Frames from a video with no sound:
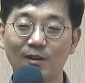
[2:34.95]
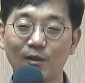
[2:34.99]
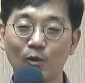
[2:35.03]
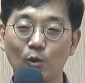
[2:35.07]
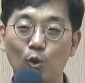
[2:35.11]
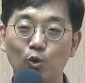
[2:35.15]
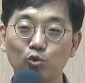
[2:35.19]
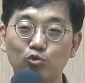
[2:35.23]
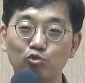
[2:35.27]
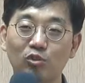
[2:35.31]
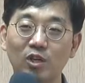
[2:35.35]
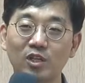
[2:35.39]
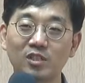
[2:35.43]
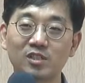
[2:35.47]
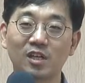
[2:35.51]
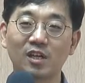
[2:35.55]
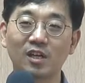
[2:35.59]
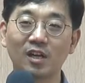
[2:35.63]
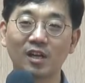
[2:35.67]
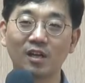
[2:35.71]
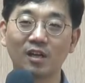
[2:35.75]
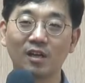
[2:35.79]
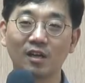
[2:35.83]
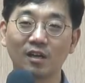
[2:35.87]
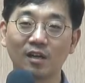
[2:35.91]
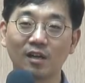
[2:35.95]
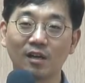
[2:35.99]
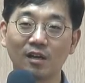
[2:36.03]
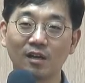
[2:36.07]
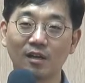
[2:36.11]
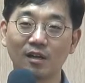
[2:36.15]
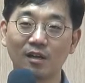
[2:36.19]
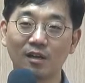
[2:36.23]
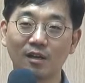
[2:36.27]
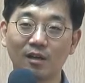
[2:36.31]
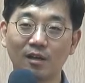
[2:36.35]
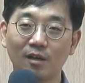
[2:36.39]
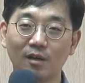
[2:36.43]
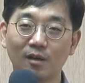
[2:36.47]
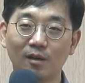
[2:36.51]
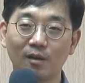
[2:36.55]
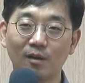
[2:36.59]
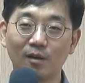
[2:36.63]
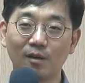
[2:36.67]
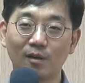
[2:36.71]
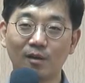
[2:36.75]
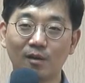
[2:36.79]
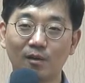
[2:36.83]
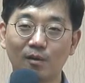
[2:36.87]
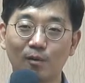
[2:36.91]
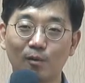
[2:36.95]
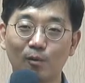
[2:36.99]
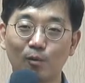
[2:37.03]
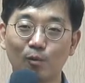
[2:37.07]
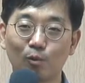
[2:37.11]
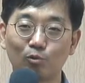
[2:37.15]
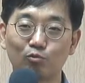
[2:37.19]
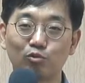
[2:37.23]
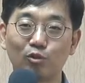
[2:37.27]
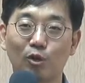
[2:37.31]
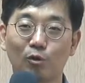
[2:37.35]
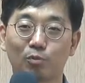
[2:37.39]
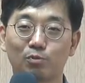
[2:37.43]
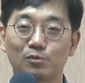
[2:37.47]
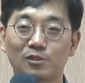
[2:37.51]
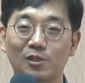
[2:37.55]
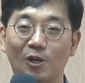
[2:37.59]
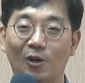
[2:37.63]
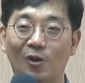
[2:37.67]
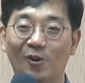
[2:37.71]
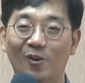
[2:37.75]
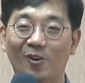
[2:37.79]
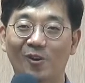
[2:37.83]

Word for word: 호두 과자에 호두가 없어.